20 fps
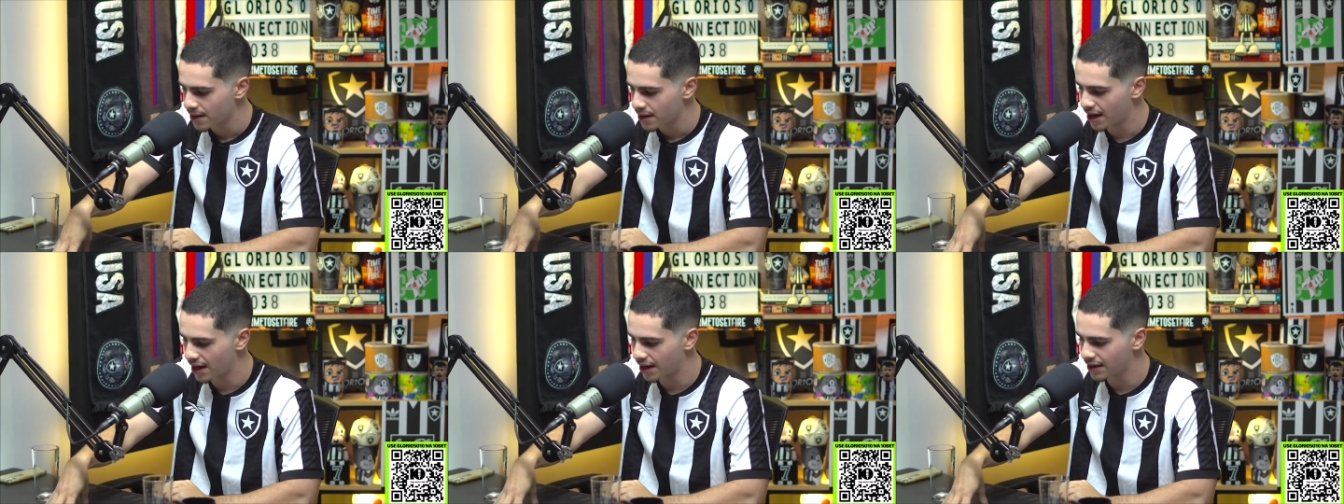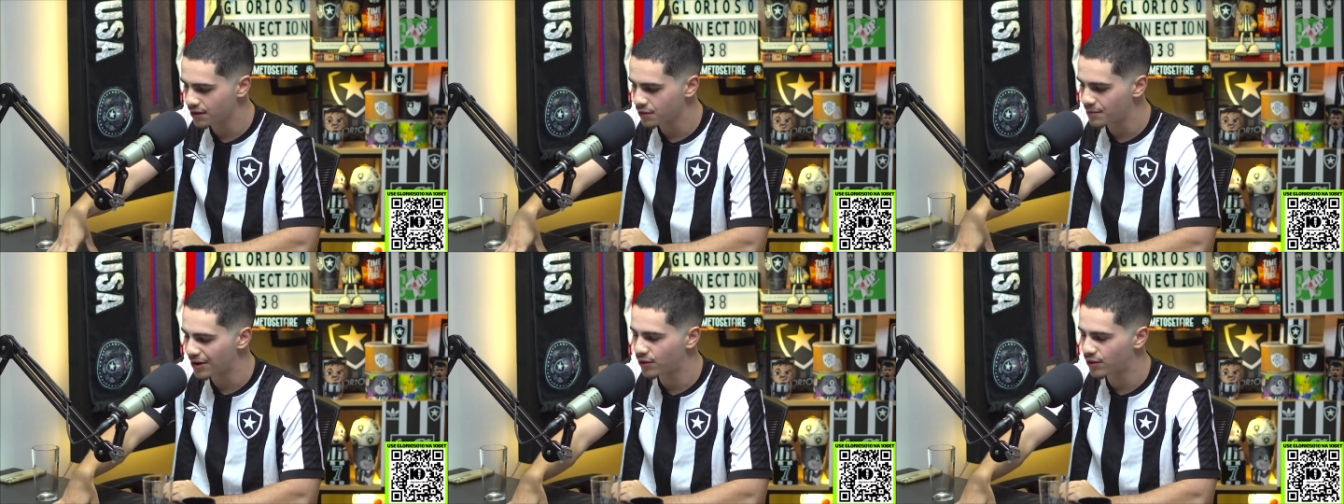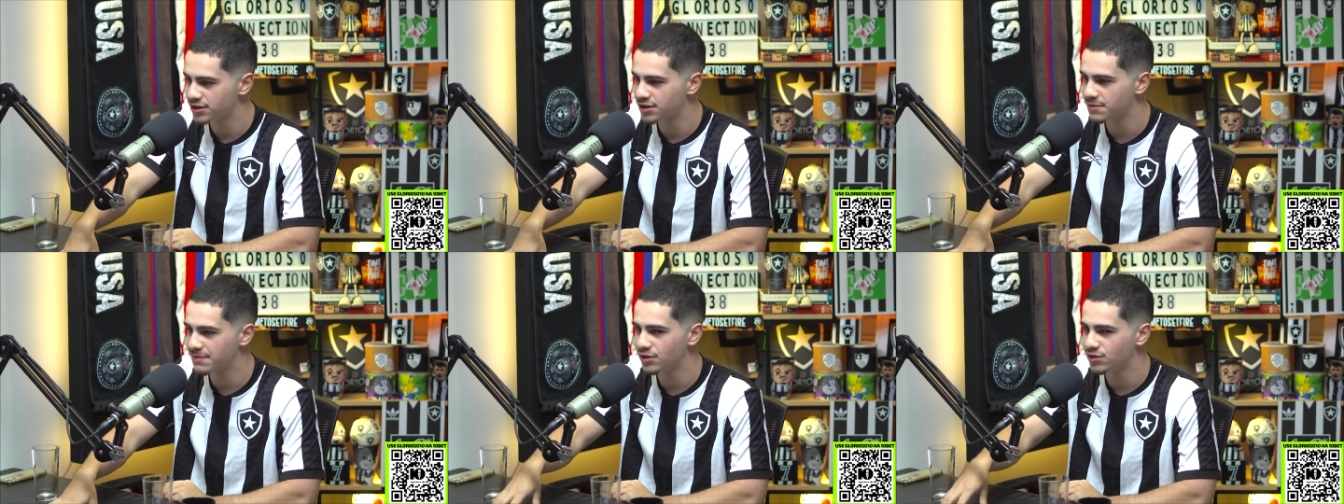é ainda uma
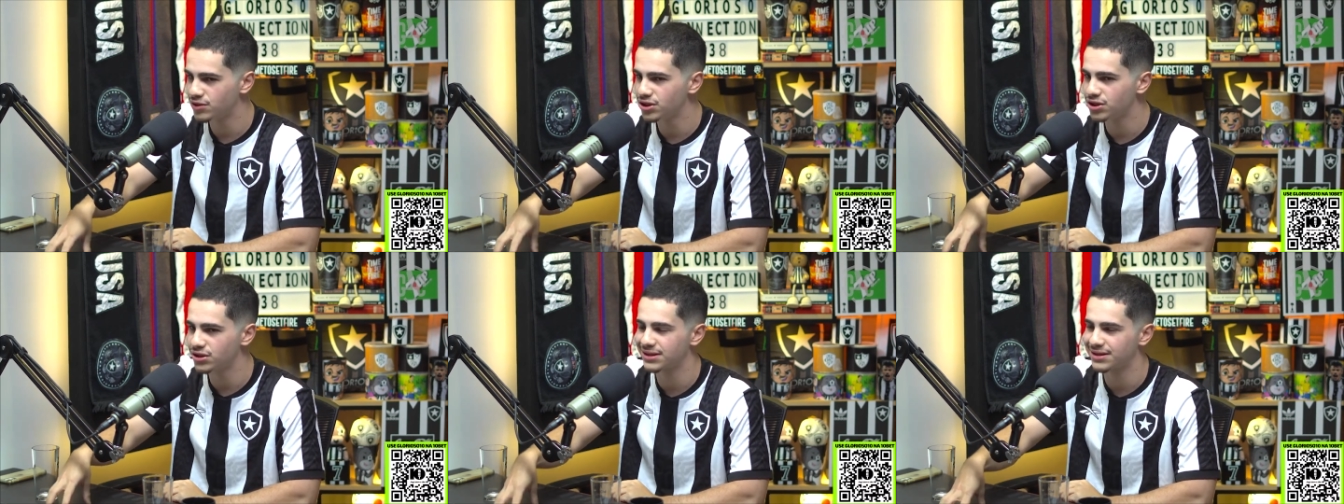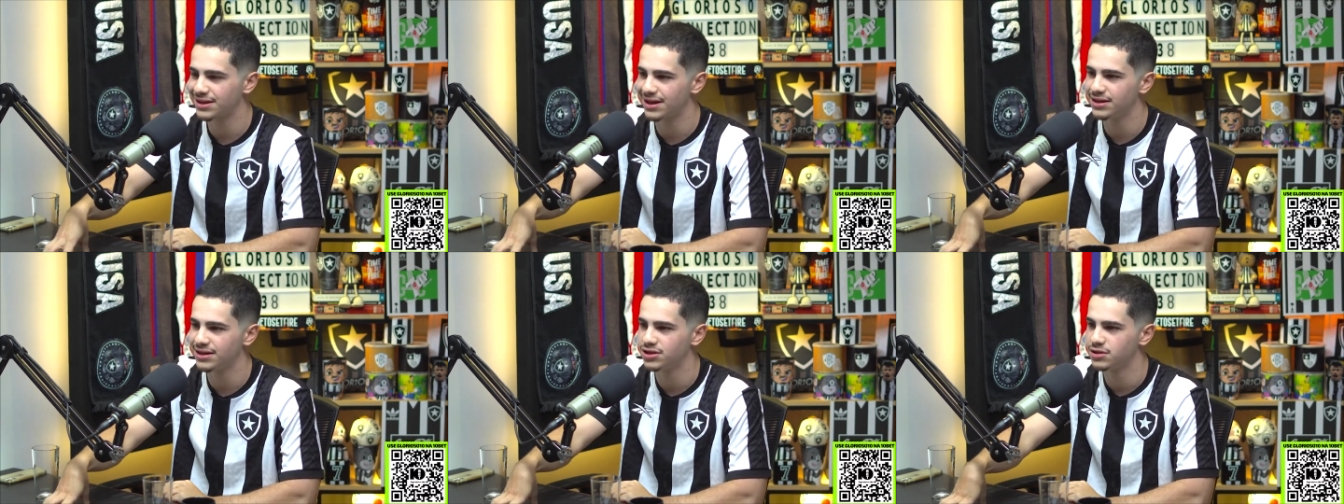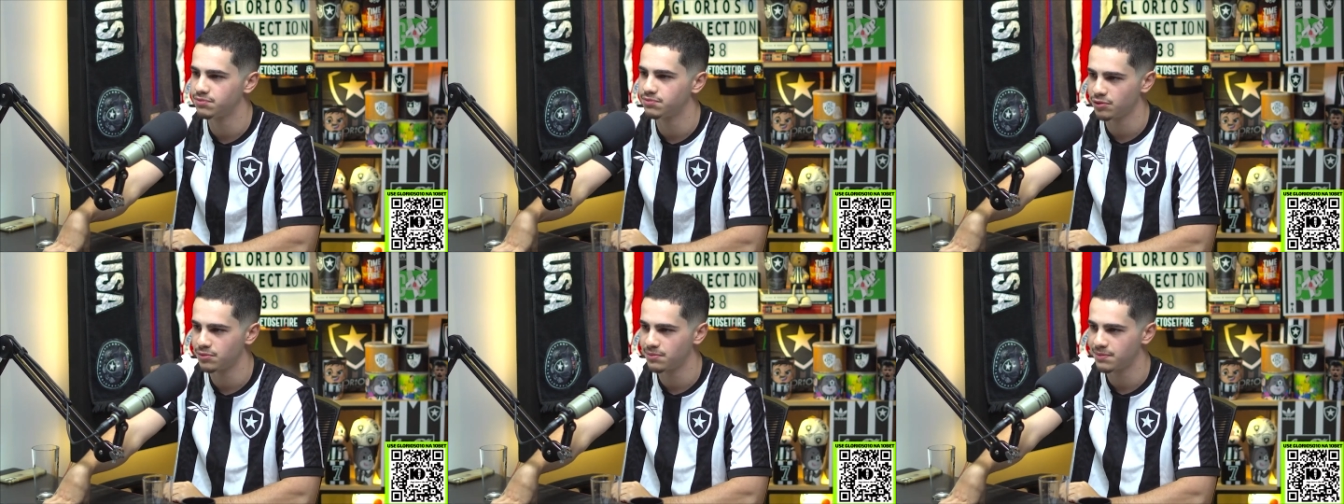coisa meio
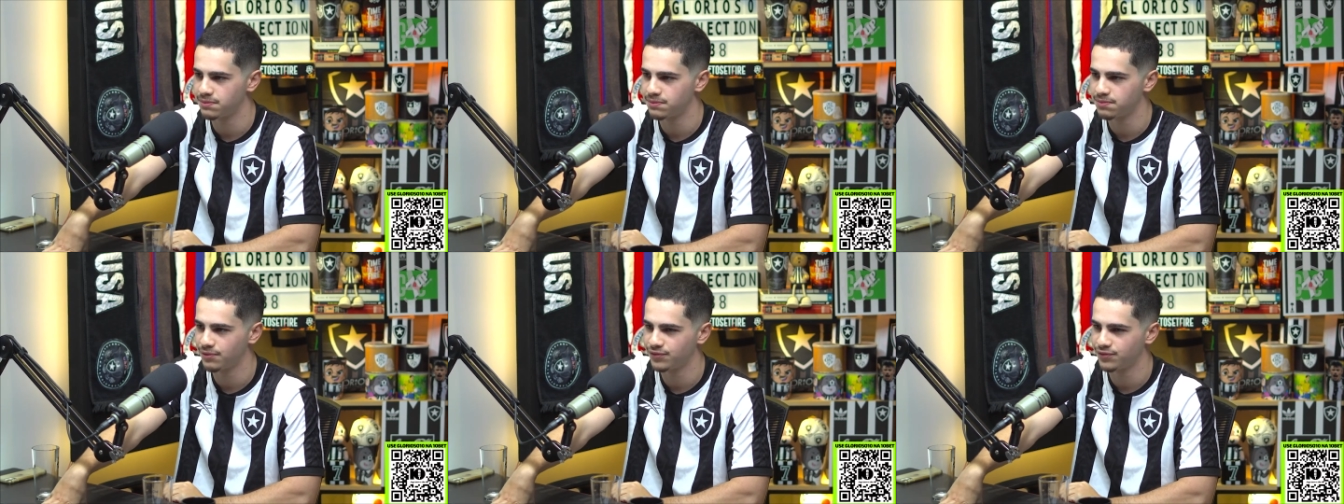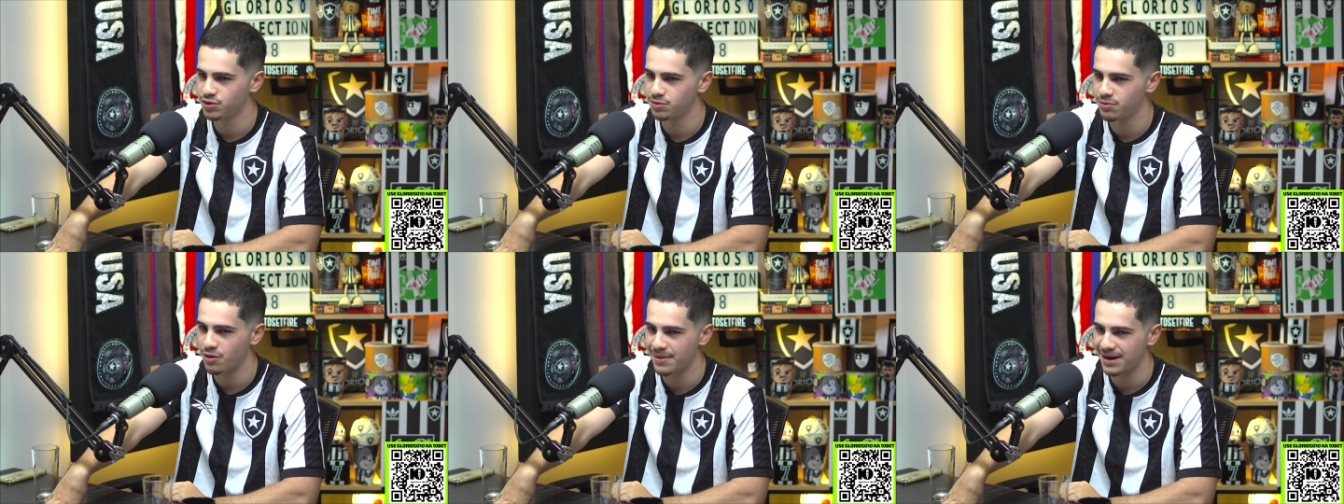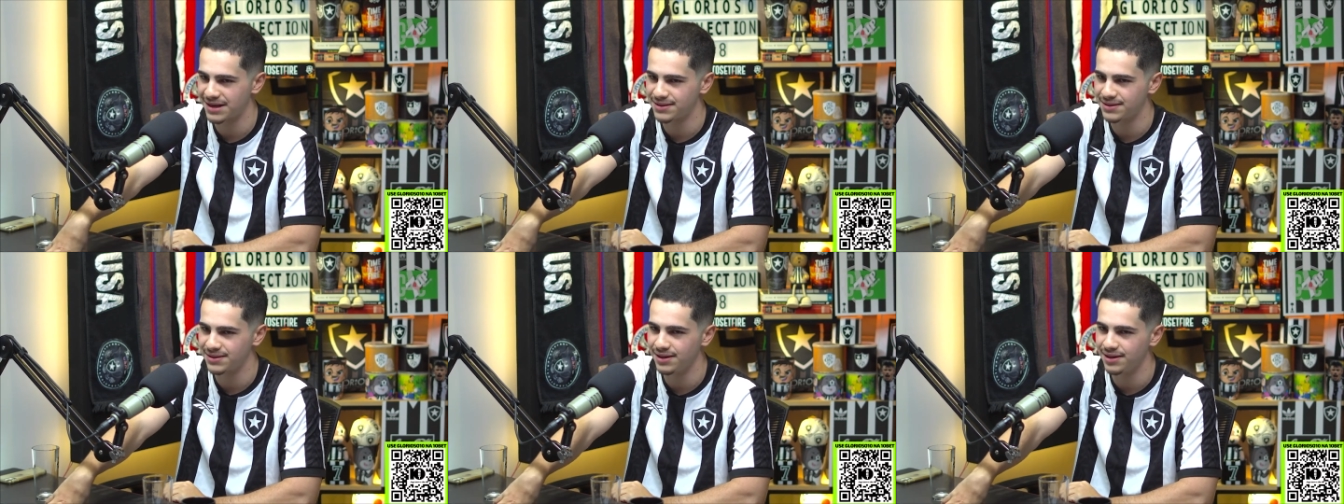distante pro, pro futebol
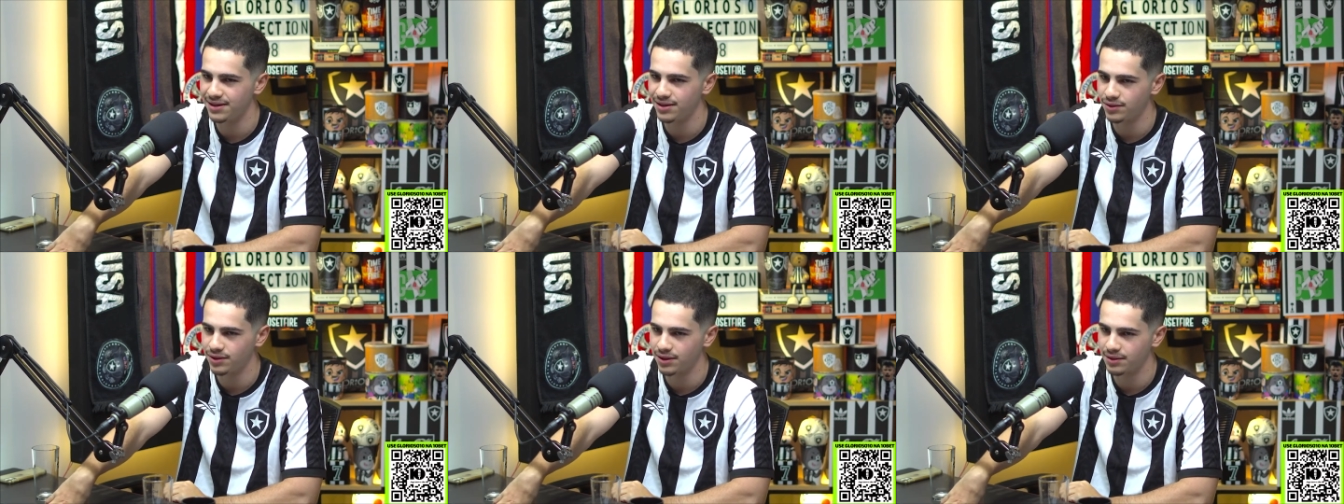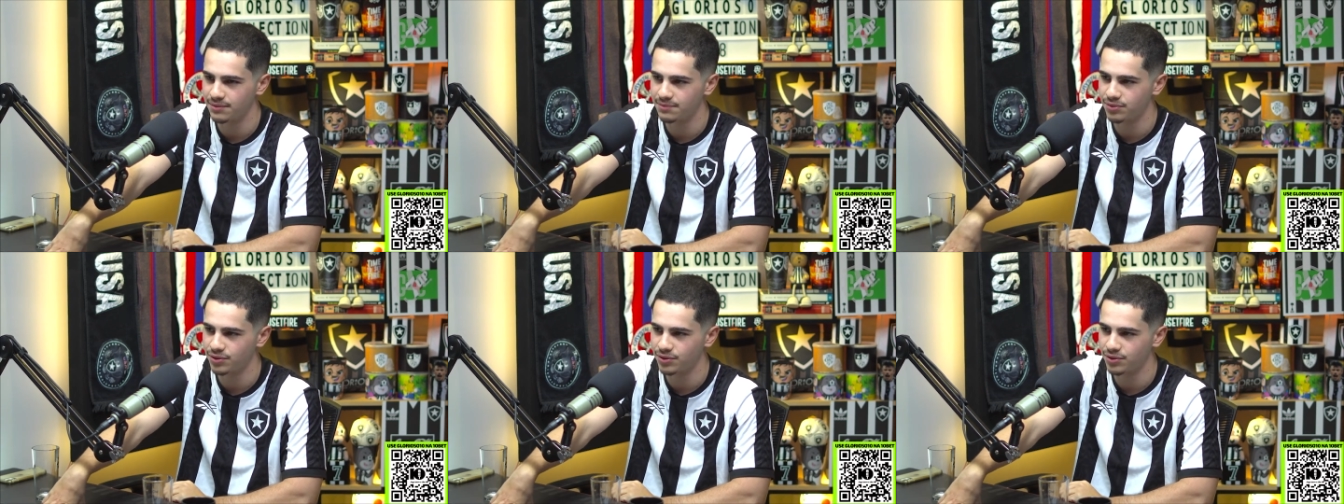brasileiro, né?